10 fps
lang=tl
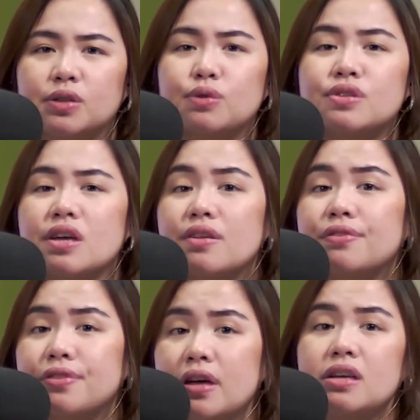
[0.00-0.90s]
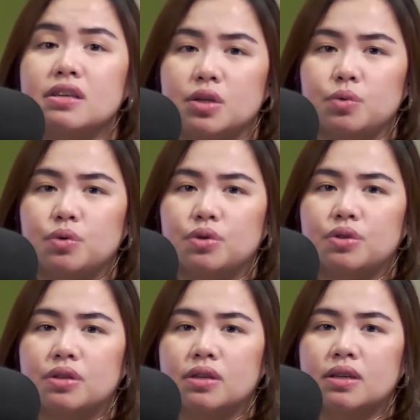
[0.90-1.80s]
to say thank you
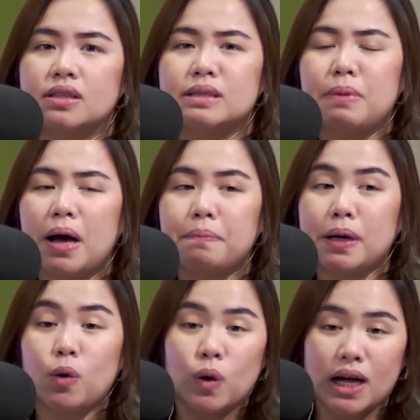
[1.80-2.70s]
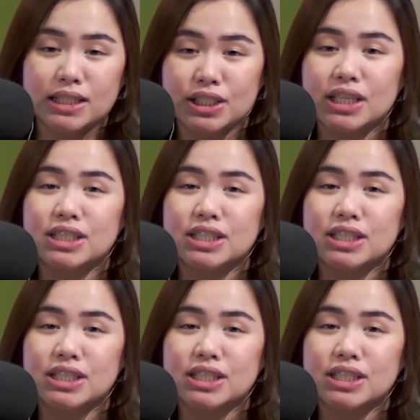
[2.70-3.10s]
sa mga panahong andyan